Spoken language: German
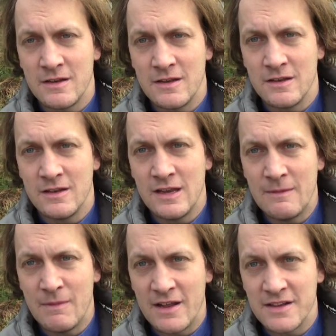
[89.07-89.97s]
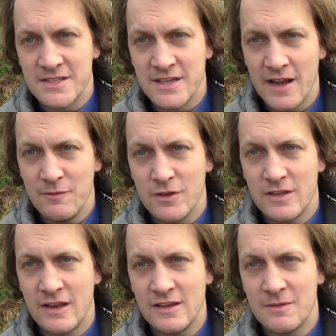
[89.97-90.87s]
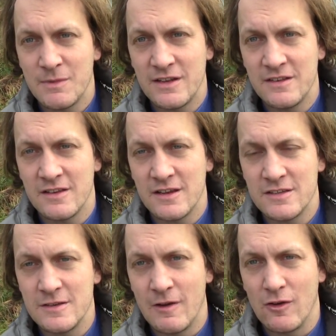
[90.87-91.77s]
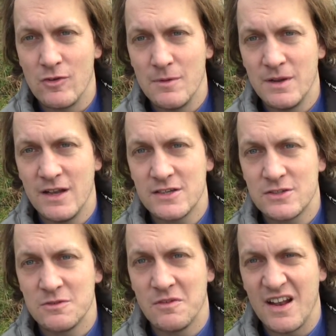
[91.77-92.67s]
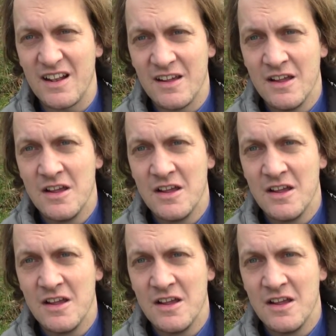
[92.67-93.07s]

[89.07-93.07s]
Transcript: ein Thema sein wird, denke ich mal, dieses Jahr ist die Varroa-Belastung, weil